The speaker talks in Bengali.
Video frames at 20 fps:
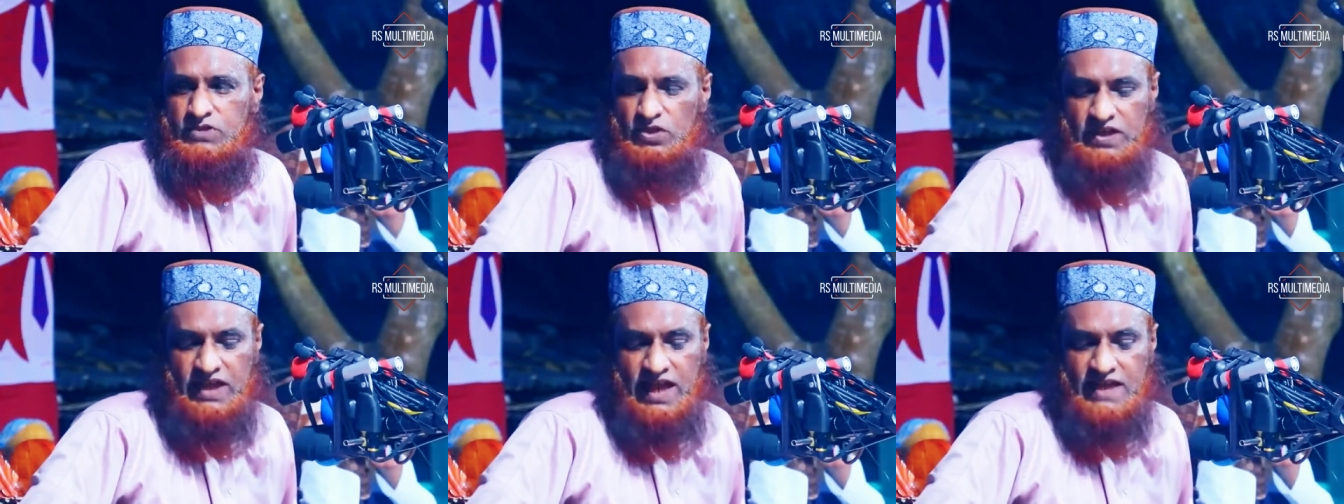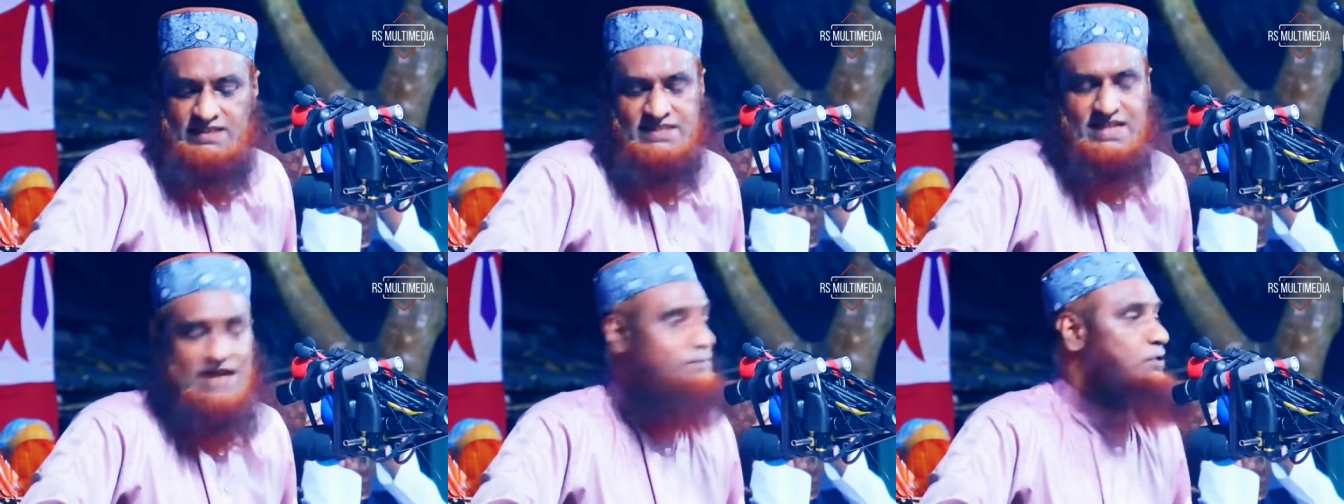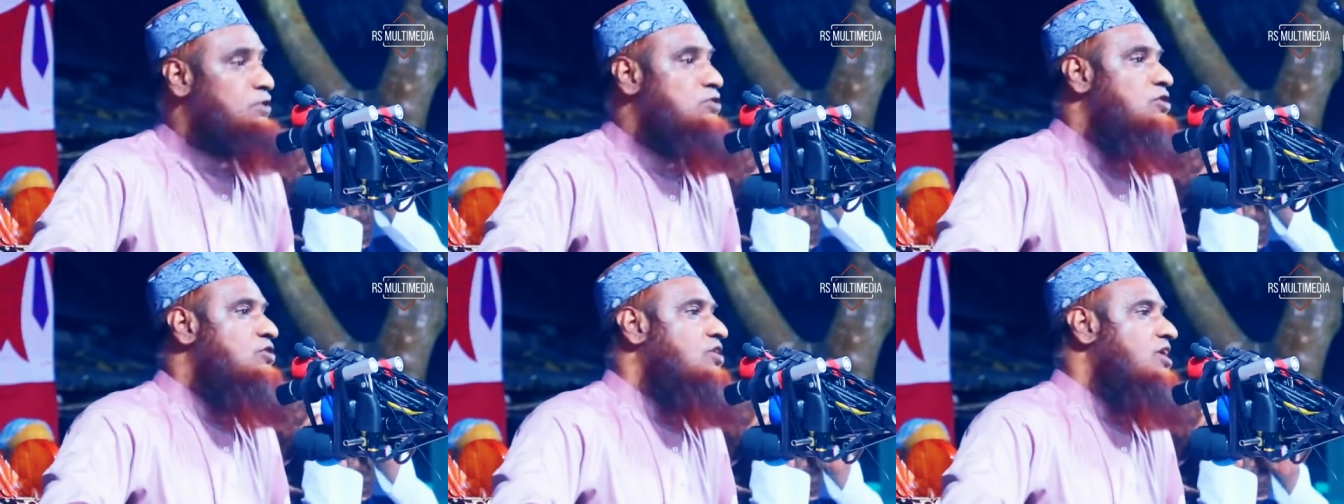তো
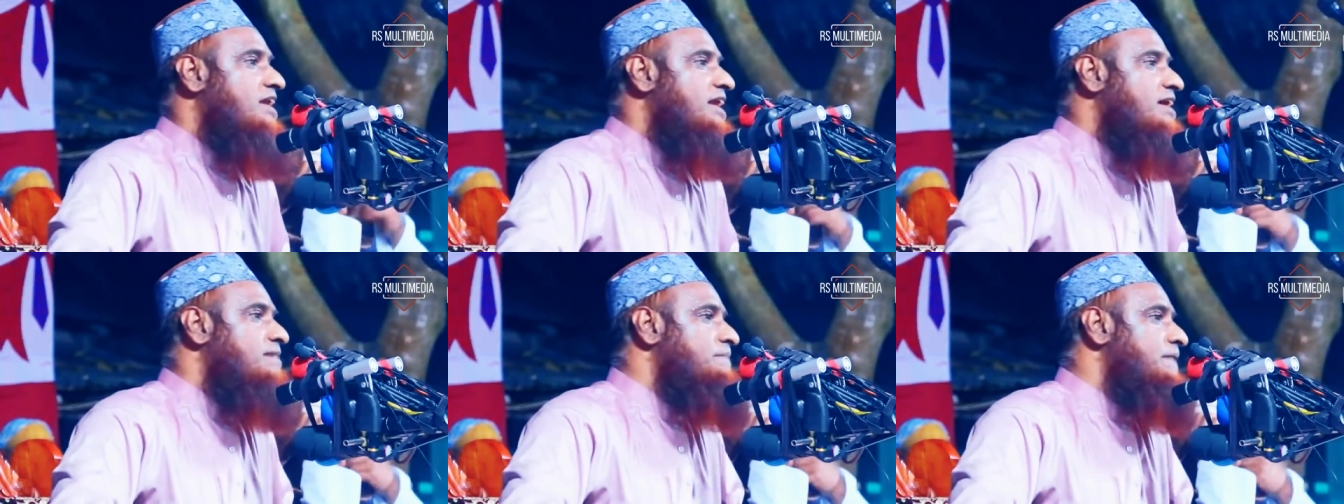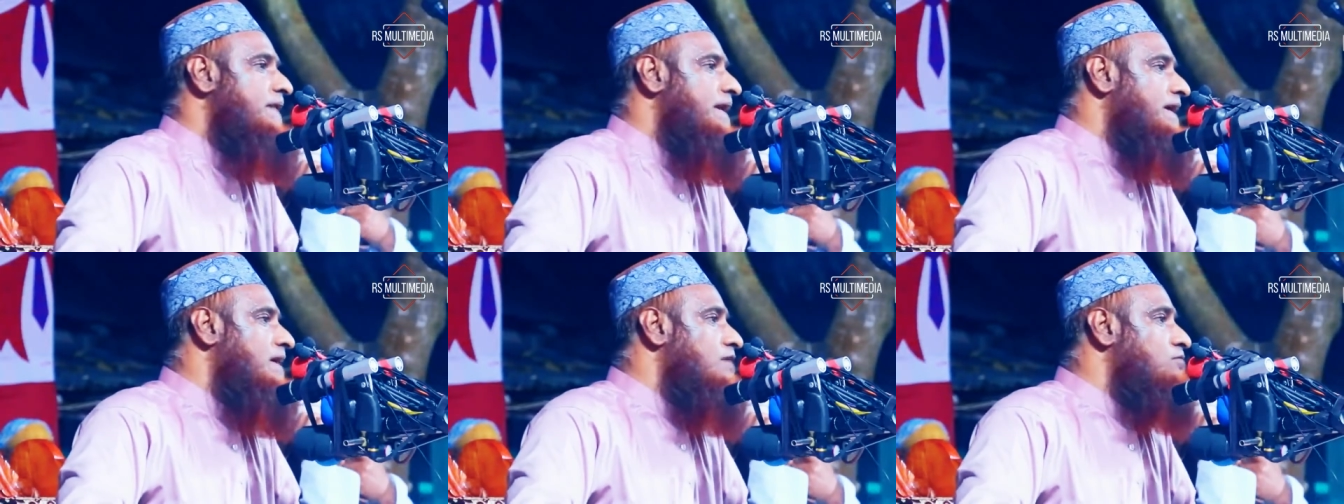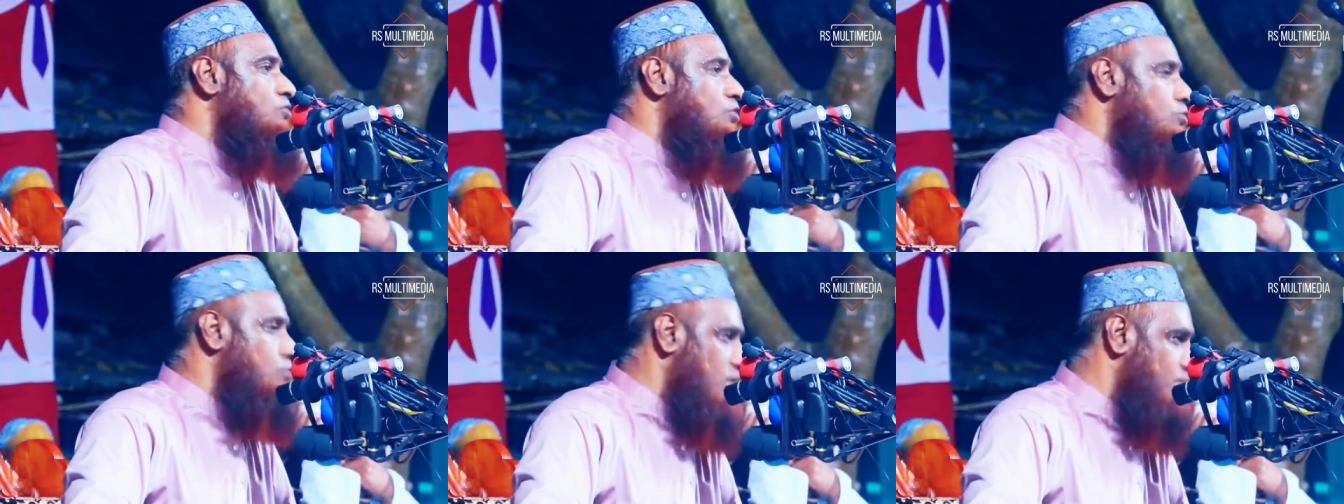ক্যান্সার বন্ধ করা লাগবে না
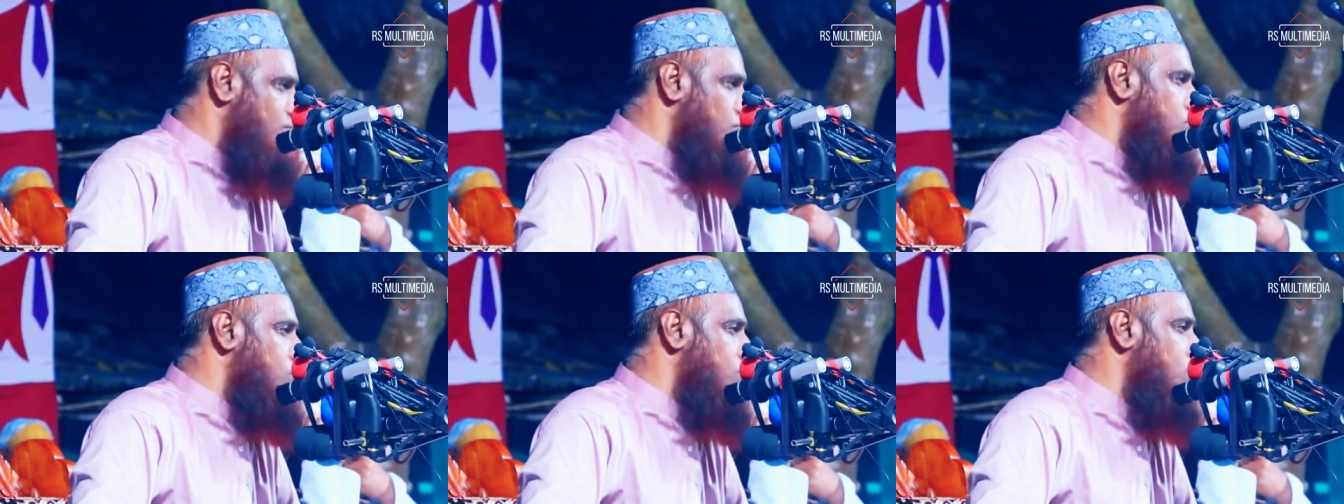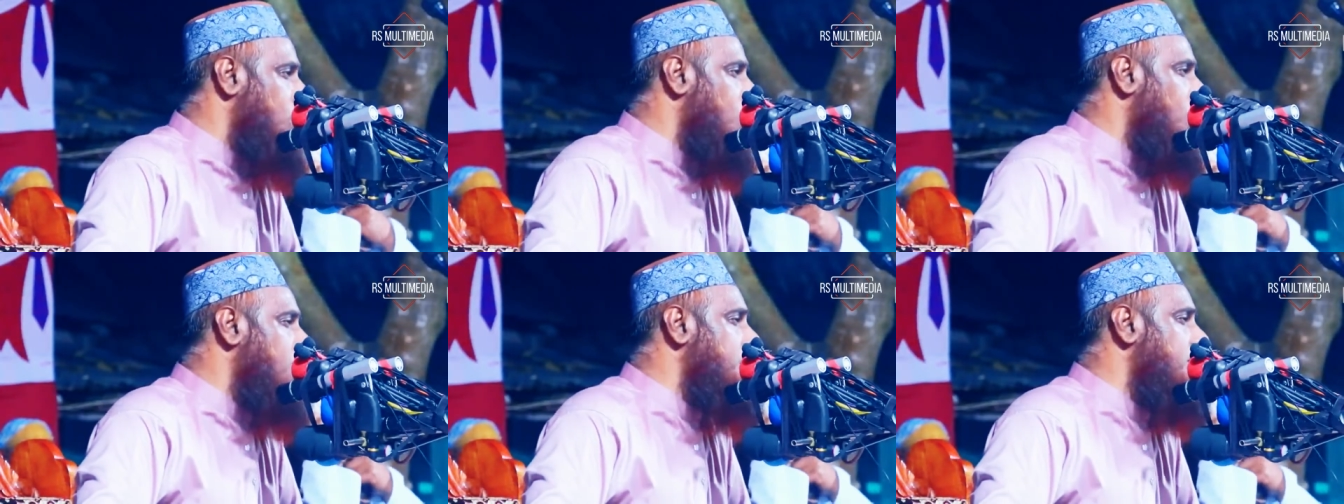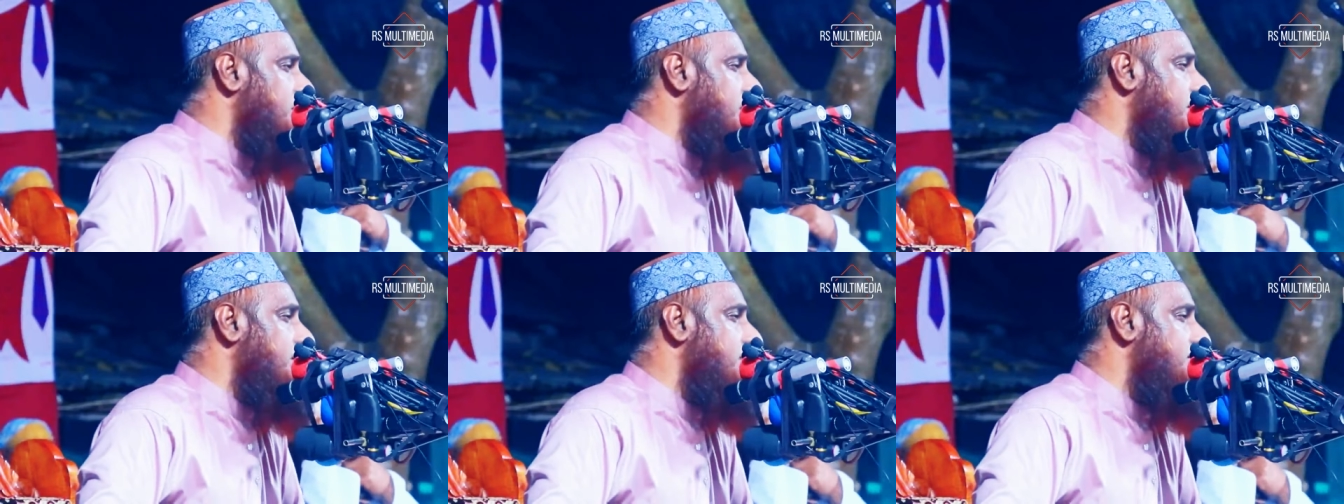খালি করোনা বন্ধ করলে
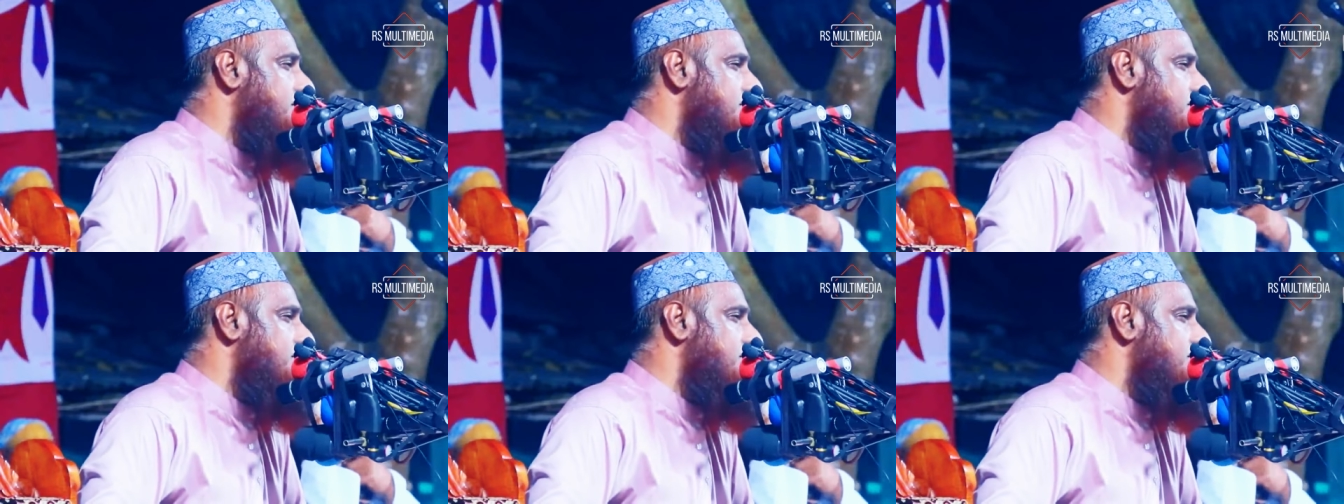হবে